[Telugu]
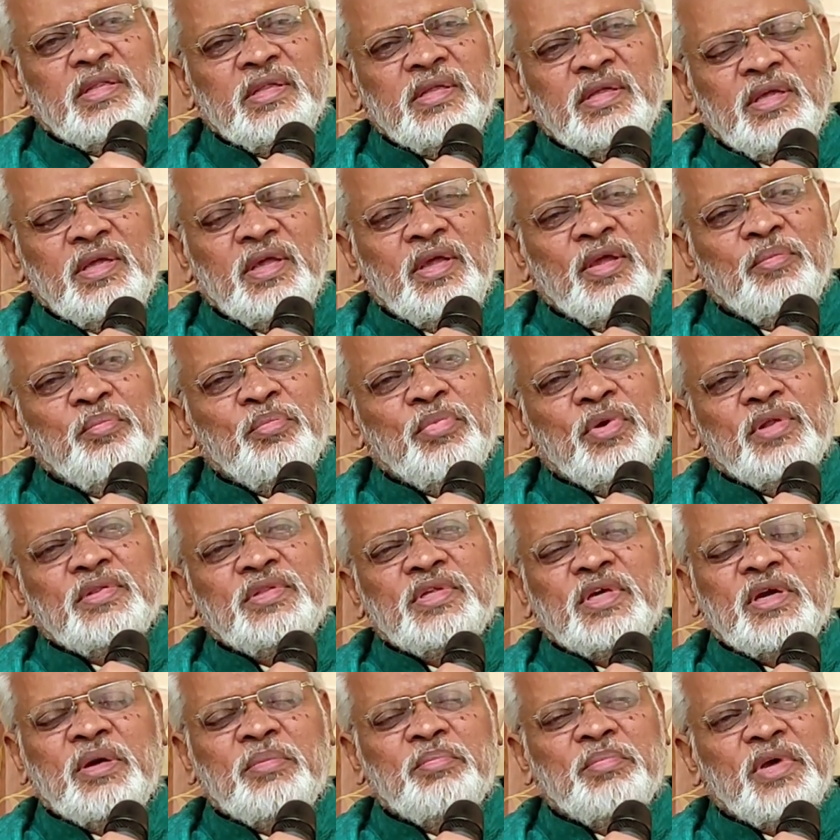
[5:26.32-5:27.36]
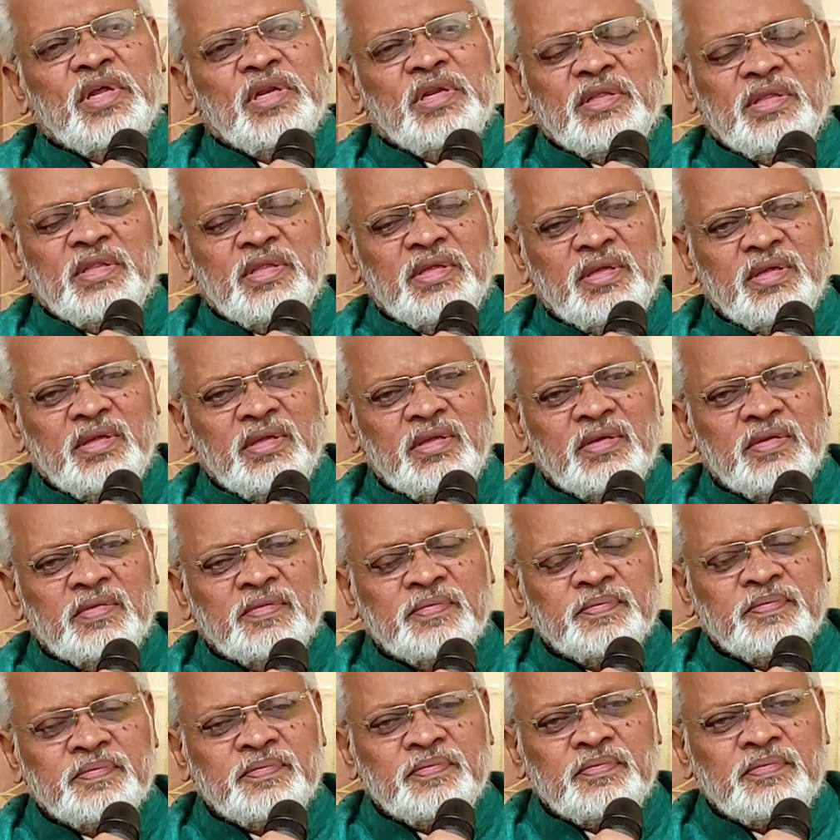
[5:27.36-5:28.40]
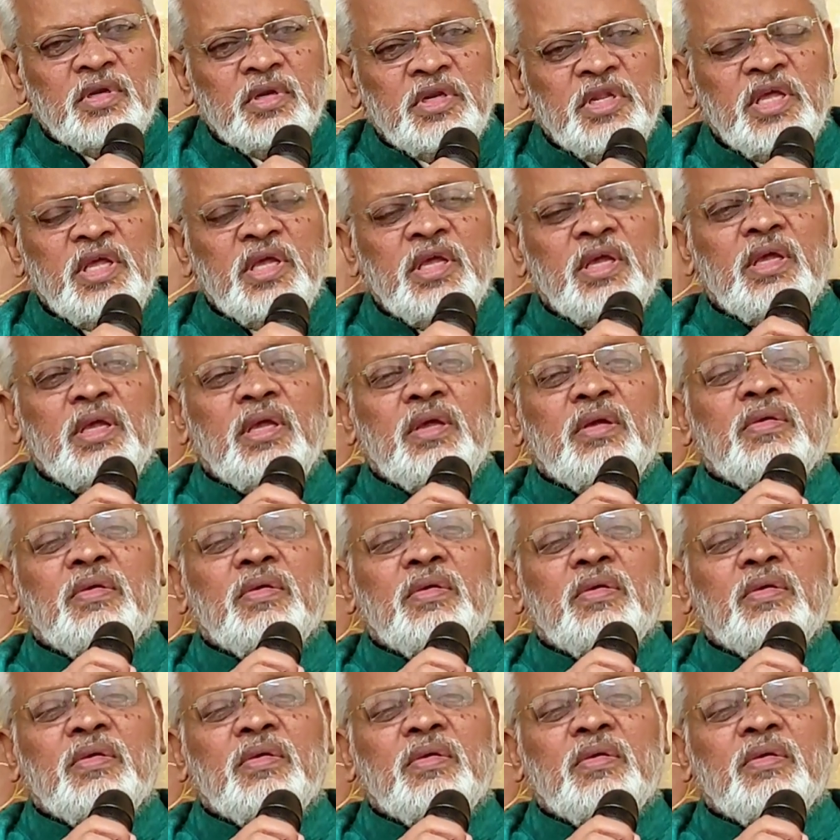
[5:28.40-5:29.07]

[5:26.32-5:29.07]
నీది ఏ బ్రతుకమ్మా నీది నీ